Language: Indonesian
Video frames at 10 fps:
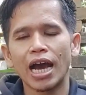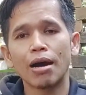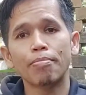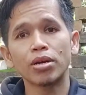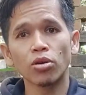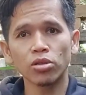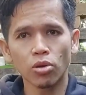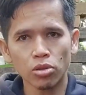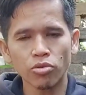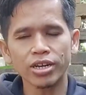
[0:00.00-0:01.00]
Nah, menurut
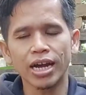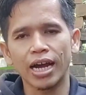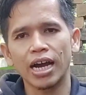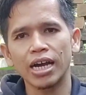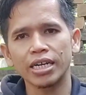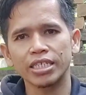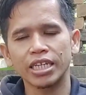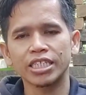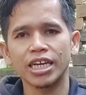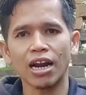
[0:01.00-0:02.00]
Ruth Wodak,
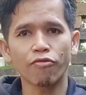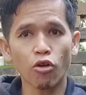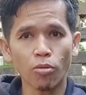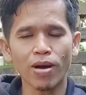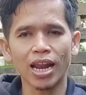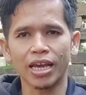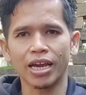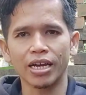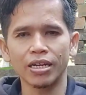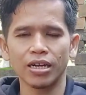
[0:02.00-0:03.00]
secara formal
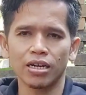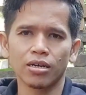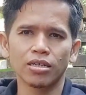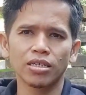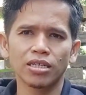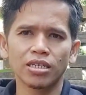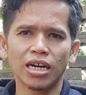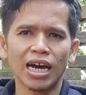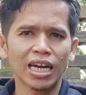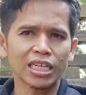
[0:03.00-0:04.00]
ya,
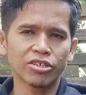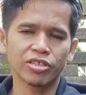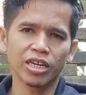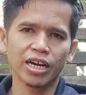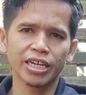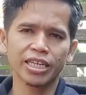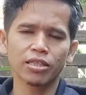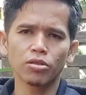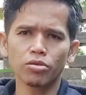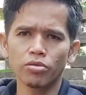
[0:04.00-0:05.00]
eh, analisis sana krisis
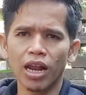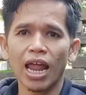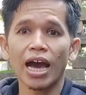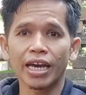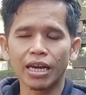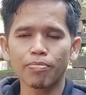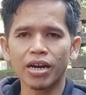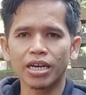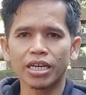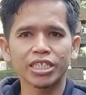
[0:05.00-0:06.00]
itu lahir
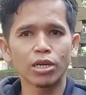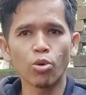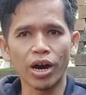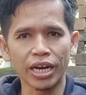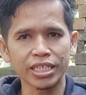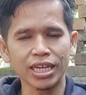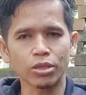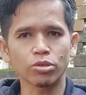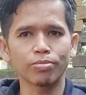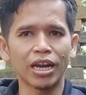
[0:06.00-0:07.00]
pada Januari
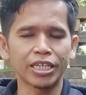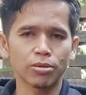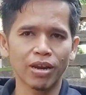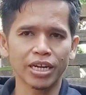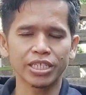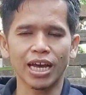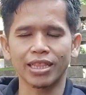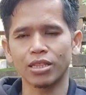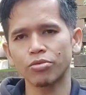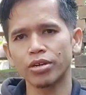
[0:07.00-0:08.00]
1991
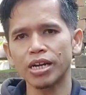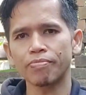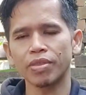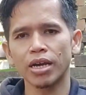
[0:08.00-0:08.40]
ya